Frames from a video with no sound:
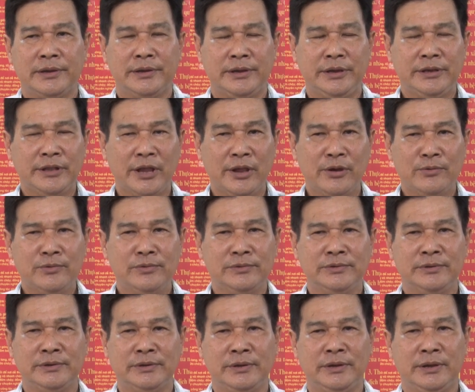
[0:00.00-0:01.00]
chi tiêu
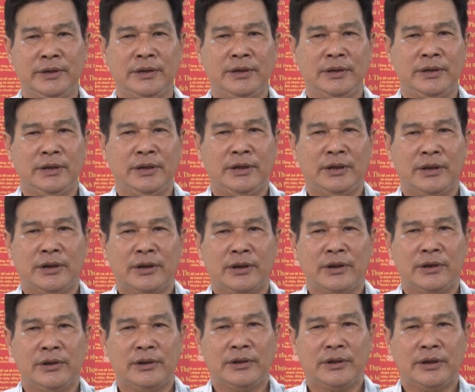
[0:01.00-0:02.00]

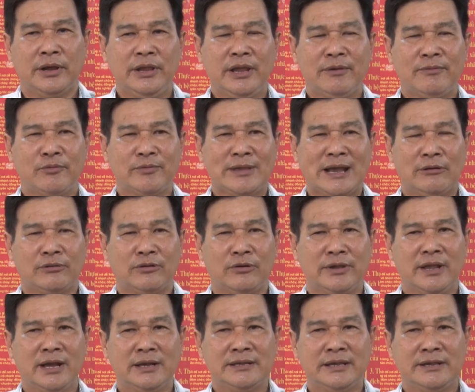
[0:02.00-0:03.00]
đối với phong trào
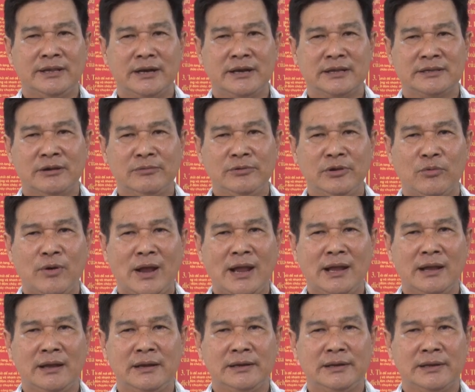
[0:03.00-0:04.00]
toàn dân xây dựng đời sống văn
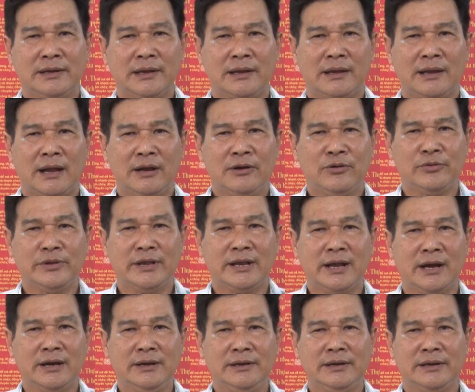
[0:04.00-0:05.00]
hóa à, ở khu dân
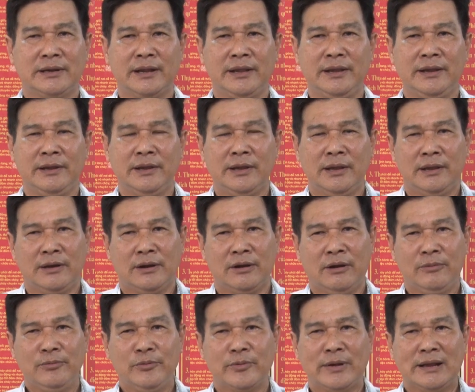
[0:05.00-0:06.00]
cư thì
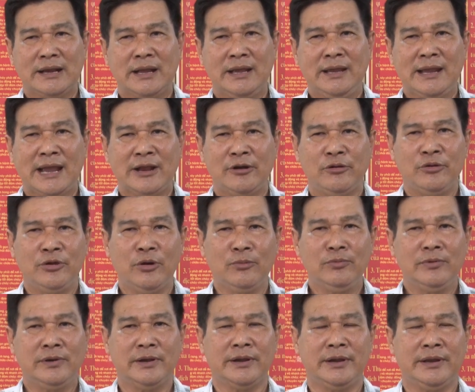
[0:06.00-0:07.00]
không có đăng ký hai nội
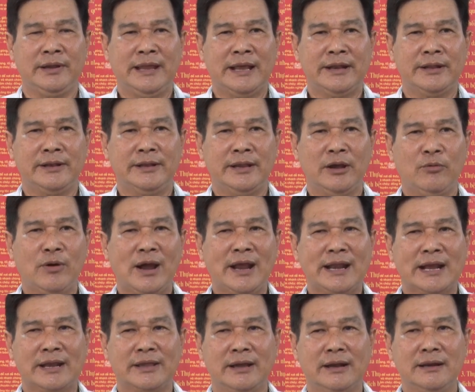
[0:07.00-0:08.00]
dung thì gia đình văn hóa
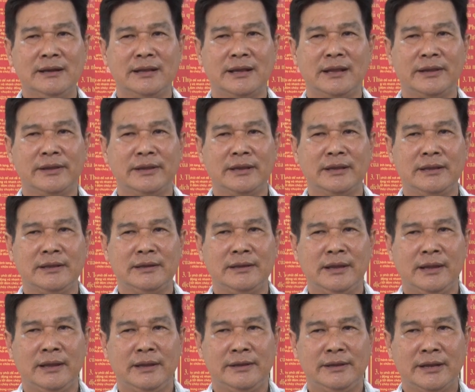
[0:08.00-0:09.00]
đạt chuẩn là
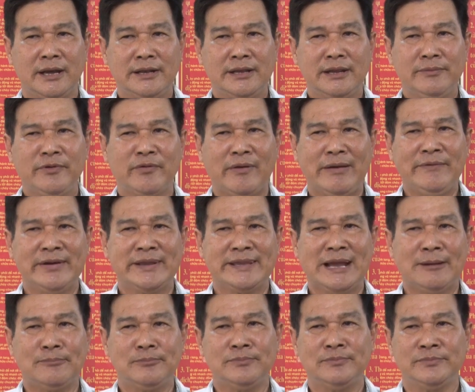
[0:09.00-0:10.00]
trên
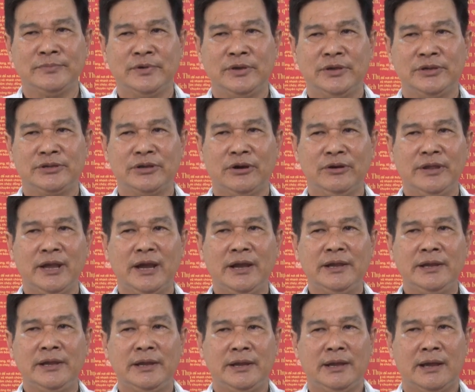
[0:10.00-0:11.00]
97% so
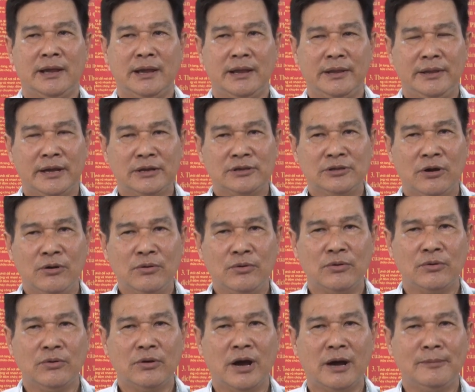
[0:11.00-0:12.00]
với à, dân
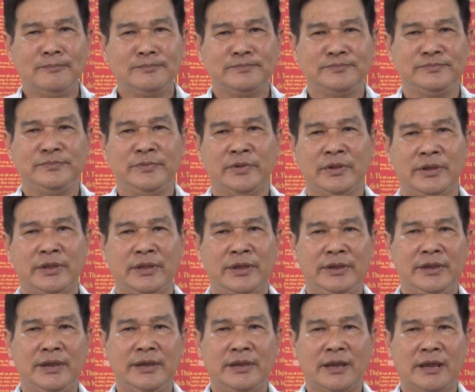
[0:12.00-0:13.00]
số của khóm
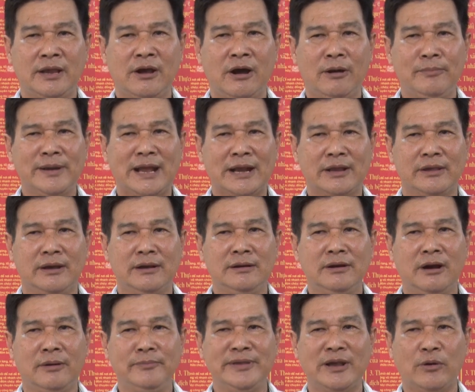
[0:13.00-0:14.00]
thì duy trì khóm đặc chuẩn
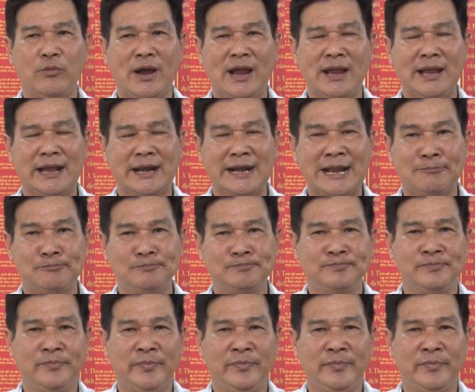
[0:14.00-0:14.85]
khóm văn hóa hàng năm